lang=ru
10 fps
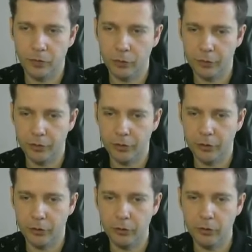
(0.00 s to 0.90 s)
Опс, не
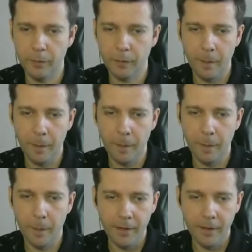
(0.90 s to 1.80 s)
тот
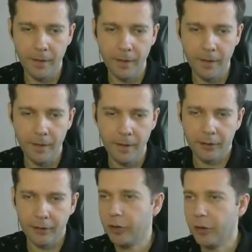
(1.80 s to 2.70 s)
не
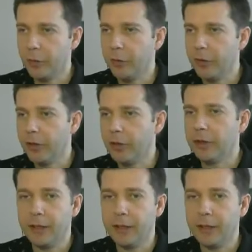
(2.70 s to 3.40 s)
тот терминал. Так,